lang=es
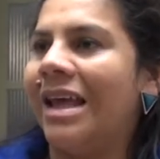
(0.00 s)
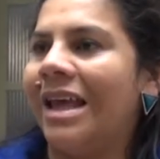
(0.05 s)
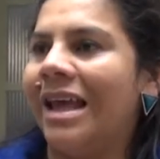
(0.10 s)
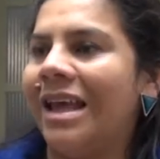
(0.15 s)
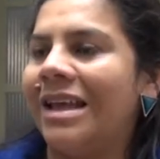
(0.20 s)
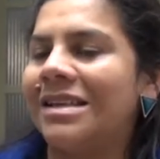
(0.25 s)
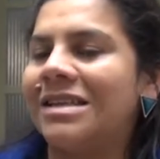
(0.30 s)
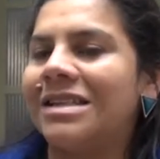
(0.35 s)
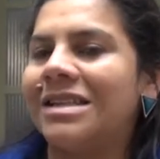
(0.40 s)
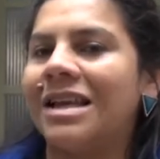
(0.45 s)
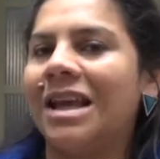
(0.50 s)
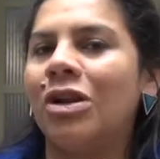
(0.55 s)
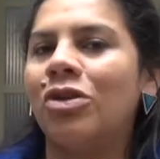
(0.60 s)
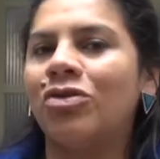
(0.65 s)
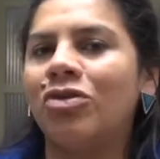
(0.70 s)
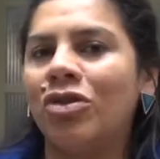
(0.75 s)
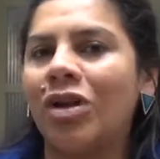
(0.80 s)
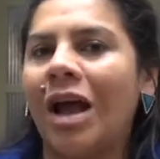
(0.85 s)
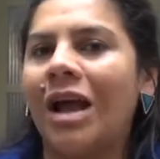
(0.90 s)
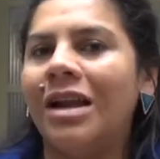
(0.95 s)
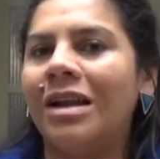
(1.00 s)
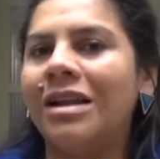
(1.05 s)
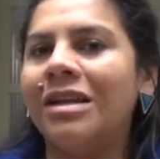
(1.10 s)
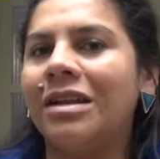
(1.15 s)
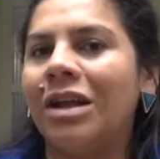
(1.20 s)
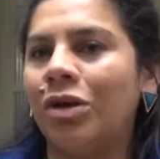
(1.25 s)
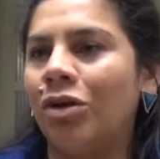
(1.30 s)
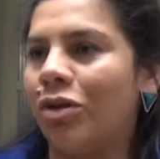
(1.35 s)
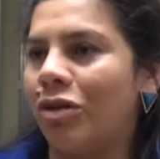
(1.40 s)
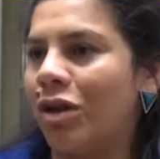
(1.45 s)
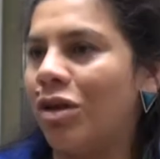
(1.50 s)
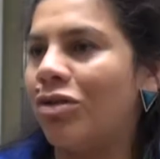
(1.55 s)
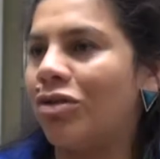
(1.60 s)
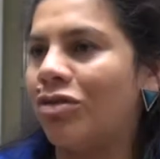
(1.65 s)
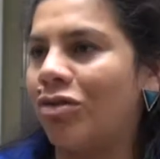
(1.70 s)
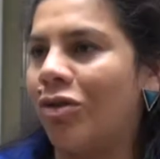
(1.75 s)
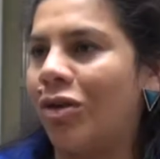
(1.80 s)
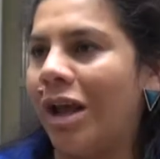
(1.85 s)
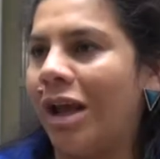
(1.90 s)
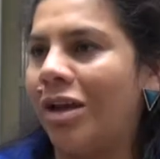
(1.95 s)
es que los, al interior de
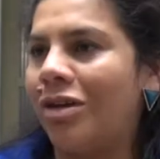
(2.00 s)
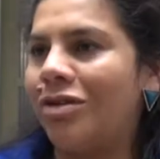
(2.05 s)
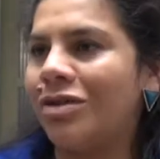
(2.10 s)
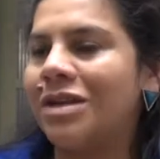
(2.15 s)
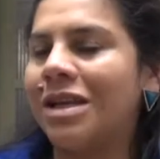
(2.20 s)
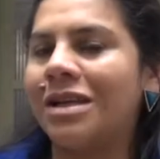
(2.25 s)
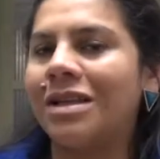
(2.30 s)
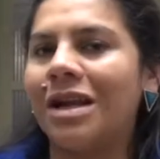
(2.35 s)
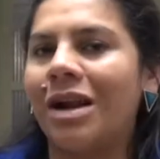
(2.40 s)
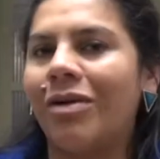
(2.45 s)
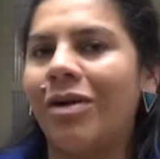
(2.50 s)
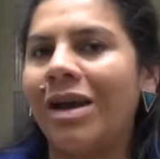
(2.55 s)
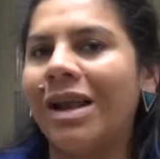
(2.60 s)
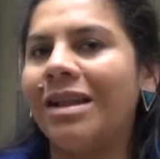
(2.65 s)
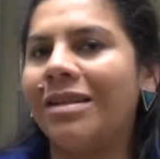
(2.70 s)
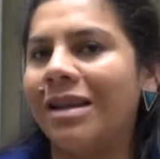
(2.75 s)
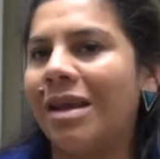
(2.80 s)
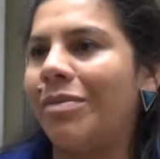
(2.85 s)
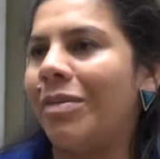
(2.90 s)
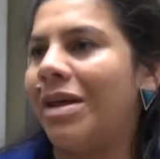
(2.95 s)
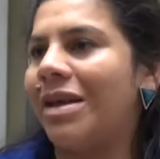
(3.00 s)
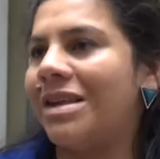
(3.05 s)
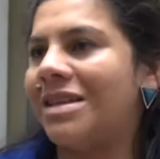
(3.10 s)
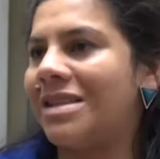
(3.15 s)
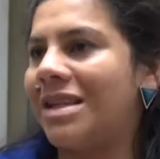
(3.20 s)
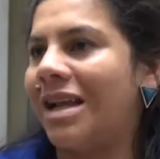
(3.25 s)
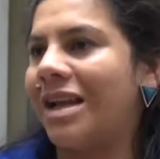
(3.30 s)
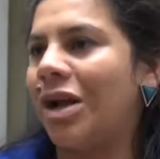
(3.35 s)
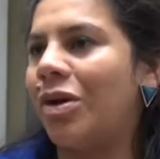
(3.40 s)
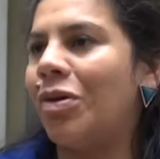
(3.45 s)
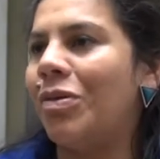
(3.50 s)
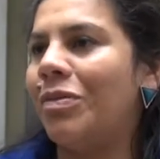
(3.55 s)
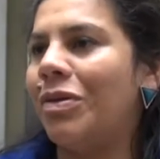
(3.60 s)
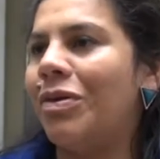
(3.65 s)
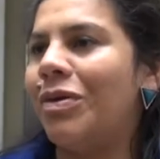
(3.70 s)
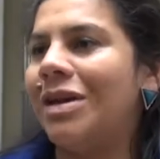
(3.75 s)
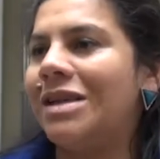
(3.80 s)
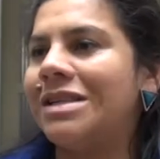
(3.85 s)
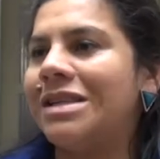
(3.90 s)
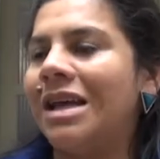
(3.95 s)
los colegios se trabaje el tema de sana
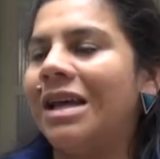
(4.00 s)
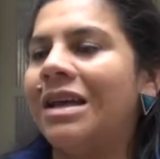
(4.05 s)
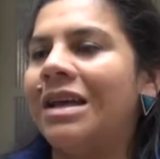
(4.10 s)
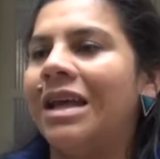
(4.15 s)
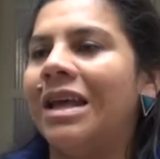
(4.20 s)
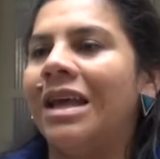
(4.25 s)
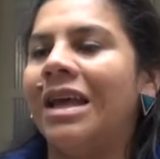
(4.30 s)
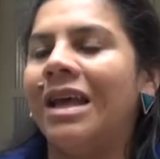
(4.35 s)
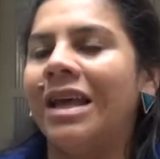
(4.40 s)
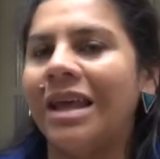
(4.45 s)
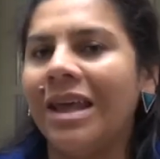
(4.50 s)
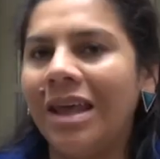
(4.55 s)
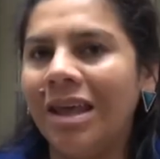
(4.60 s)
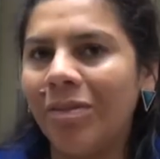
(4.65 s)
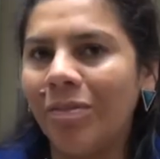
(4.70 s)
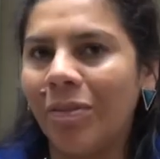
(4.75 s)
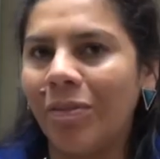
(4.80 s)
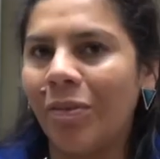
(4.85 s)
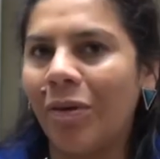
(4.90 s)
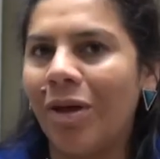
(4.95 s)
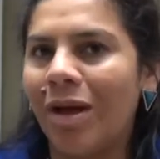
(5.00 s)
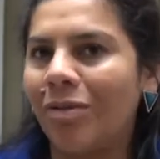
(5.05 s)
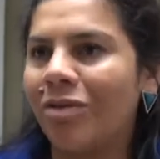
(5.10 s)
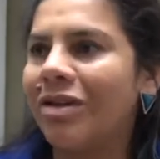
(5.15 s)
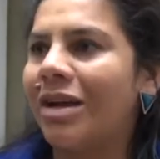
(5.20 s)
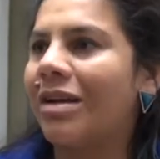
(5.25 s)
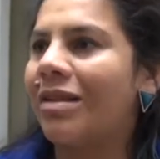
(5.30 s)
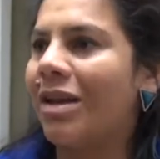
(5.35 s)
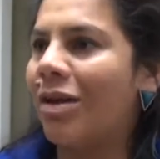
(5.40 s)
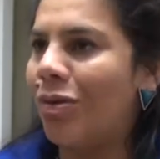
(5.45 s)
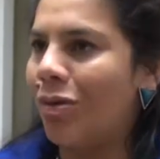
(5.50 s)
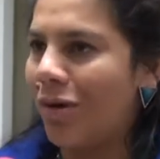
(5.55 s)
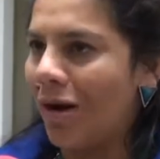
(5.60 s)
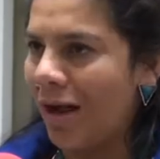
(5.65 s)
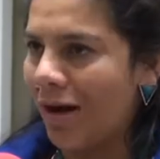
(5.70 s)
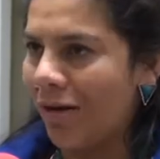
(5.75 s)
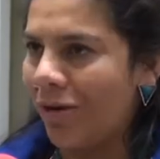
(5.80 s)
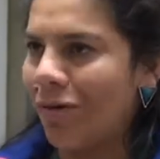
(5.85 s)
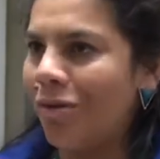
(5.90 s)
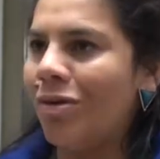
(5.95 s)
convivencia y podamos
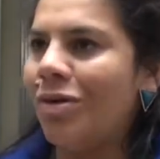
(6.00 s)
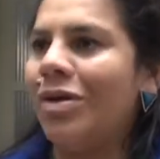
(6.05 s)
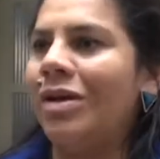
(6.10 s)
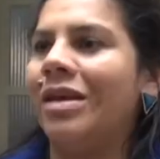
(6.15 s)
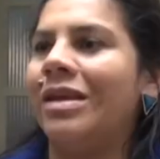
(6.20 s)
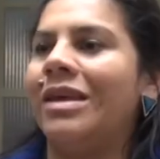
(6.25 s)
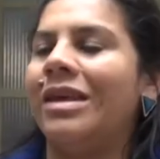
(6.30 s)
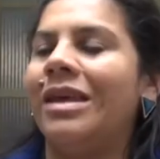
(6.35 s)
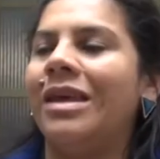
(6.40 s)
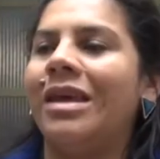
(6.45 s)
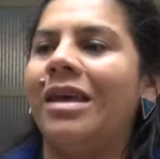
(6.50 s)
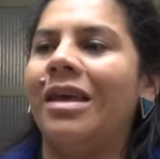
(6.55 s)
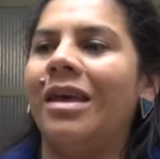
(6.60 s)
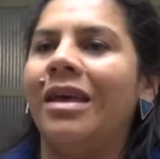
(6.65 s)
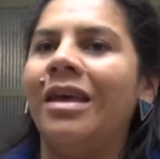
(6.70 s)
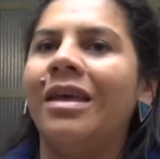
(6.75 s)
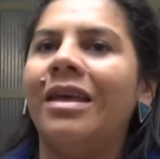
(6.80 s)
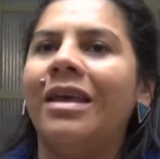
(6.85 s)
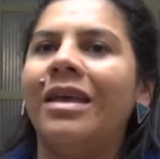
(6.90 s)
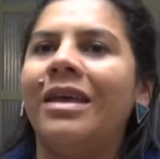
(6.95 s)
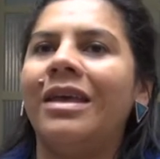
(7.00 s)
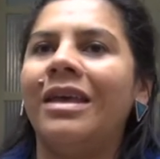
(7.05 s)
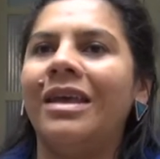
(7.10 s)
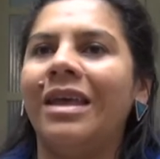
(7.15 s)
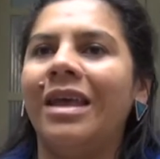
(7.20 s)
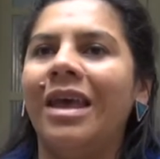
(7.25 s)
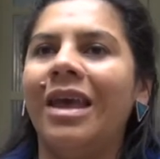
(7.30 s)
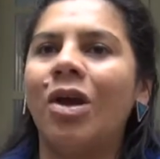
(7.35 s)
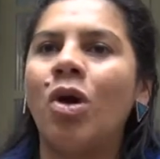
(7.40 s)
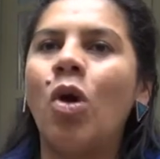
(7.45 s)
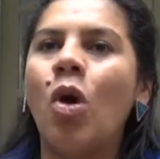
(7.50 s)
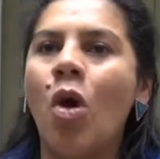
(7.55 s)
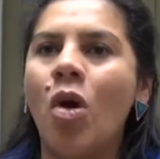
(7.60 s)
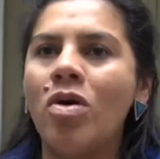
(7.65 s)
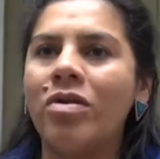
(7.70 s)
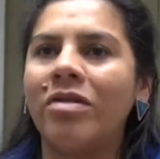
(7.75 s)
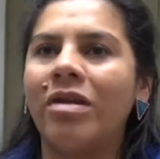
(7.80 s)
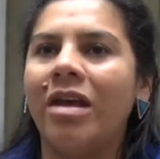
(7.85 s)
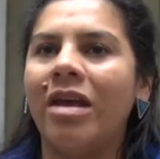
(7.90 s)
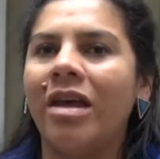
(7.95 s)
articularlo y eh,
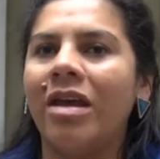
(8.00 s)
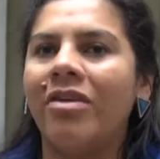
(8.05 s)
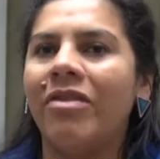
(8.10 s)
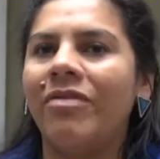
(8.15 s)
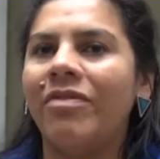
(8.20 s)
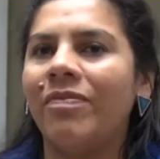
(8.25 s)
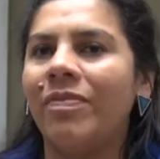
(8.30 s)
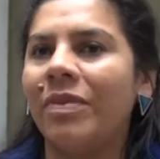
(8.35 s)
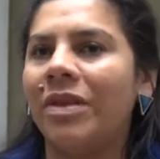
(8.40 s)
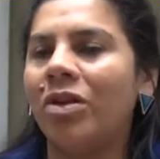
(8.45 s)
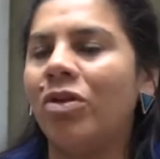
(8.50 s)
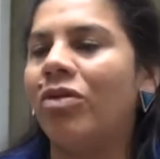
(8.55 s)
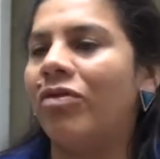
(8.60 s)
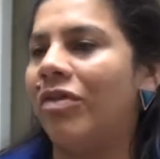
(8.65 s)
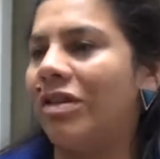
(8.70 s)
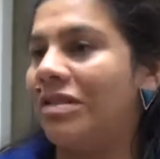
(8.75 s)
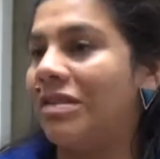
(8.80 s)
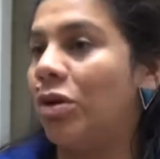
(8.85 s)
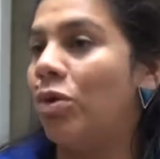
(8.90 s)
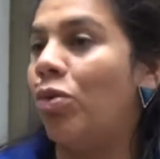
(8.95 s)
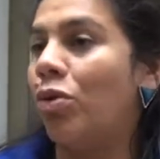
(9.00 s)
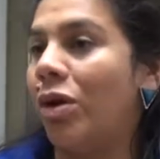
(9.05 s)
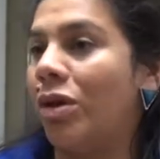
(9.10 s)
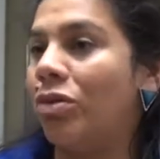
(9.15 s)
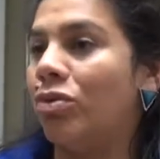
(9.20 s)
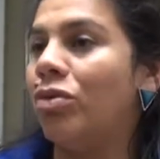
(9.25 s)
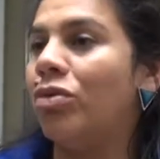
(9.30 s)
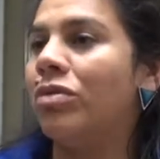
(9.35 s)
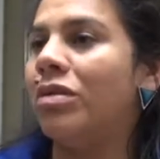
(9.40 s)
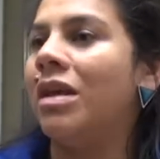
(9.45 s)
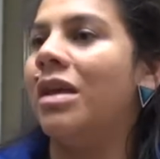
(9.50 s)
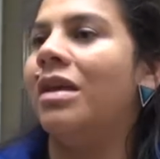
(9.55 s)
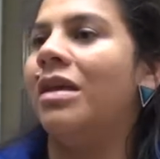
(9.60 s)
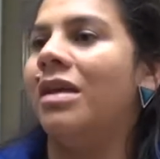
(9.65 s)
con, eh, con Festijuventud,